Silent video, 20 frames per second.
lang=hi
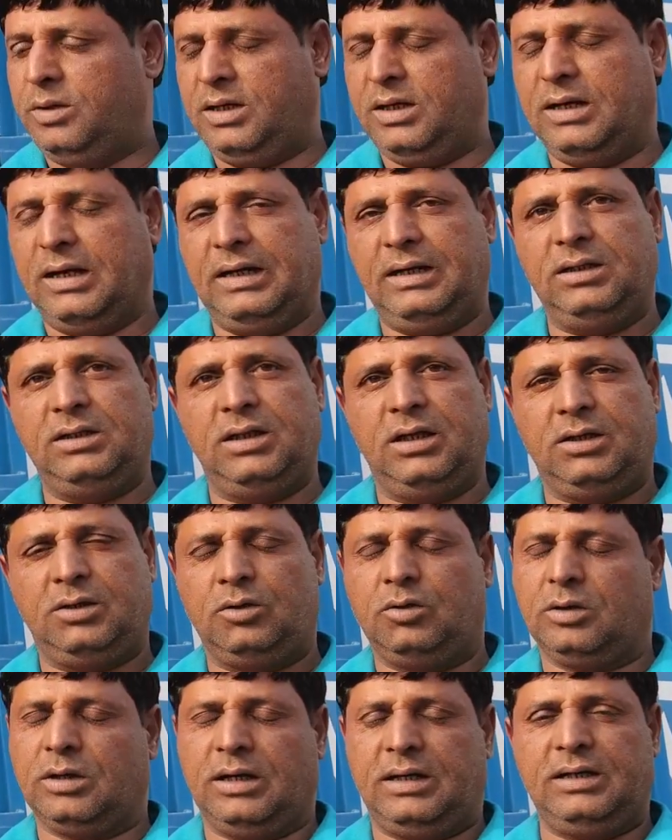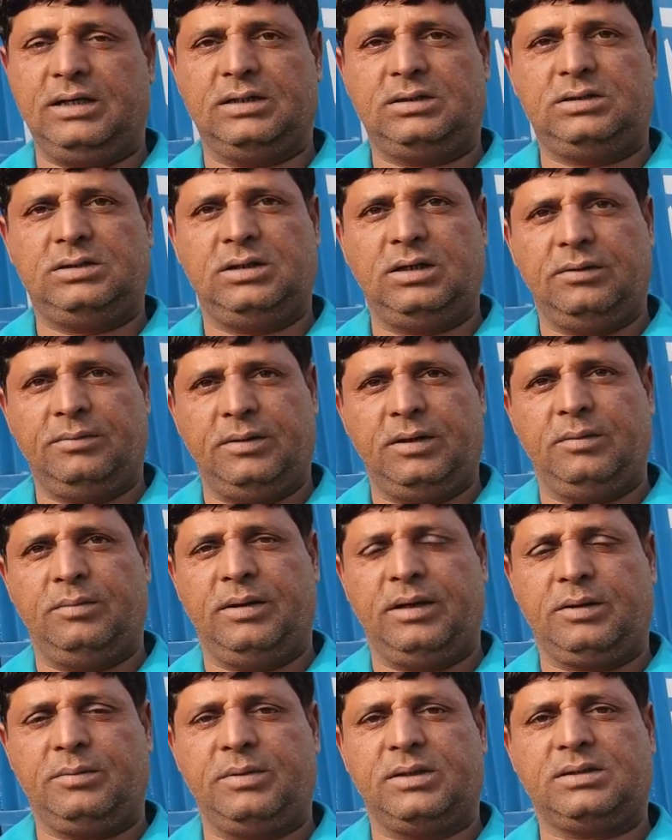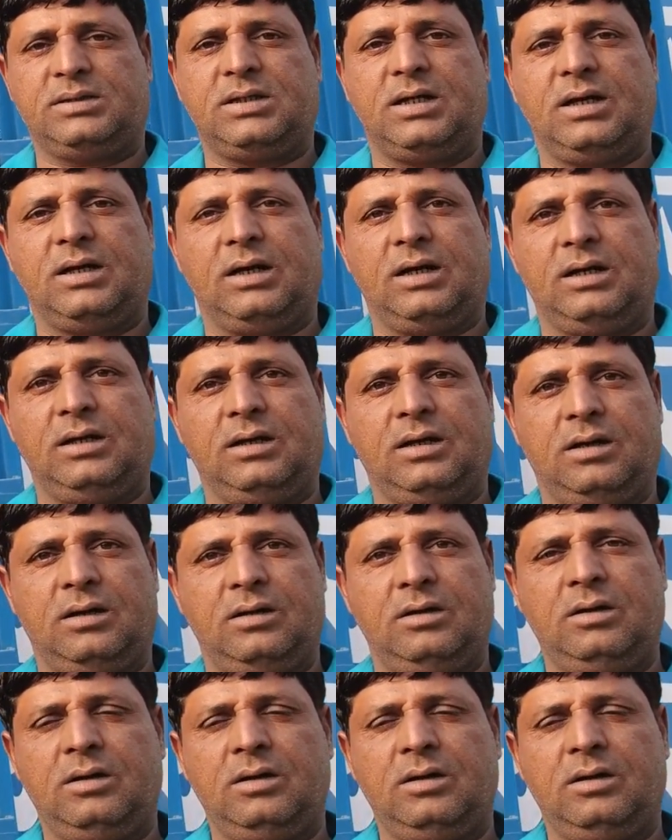मैंने गाड़ी देखी तो गाड़ी अच्छी है फीडबैक भी अच्छा है गाड़ी का